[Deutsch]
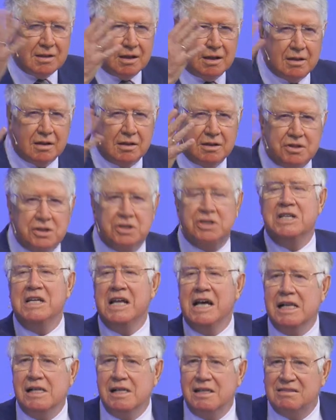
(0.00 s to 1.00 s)
nicht
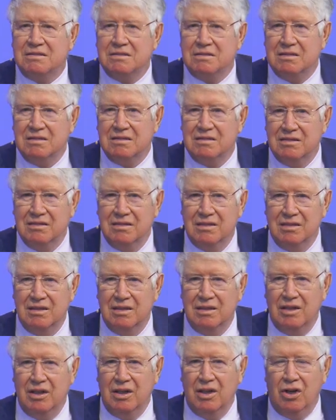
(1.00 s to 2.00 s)
geschnallt
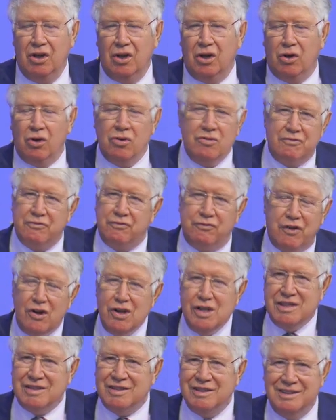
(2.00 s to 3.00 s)
und
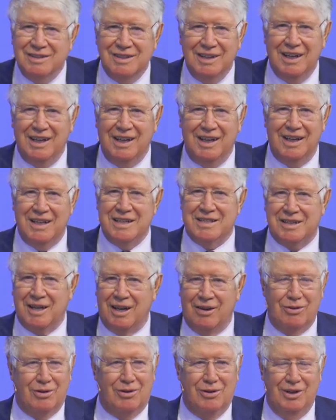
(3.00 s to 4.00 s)
wollten es
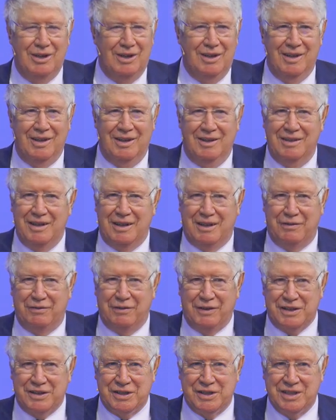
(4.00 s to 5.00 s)
auch nicht
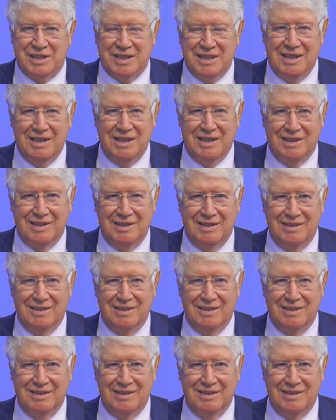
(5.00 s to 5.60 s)
verstehen.